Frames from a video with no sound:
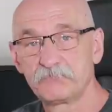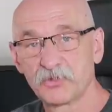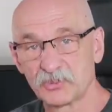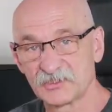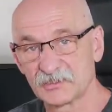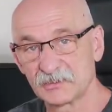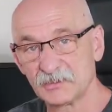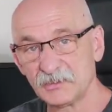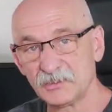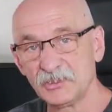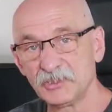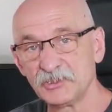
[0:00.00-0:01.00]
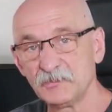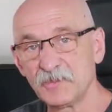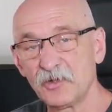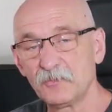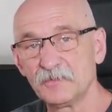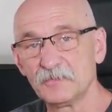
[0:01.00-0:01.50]
prosty, jeśli
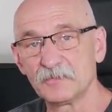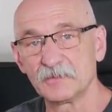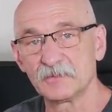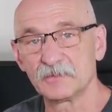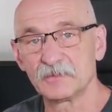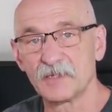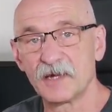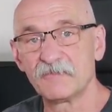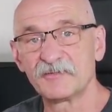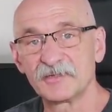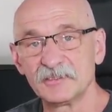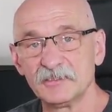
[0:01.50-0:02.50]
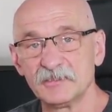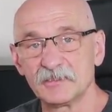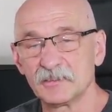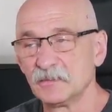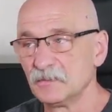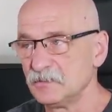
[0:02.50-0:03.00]
miałbym y,
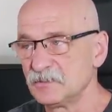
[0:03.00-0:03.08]
awaryjnie,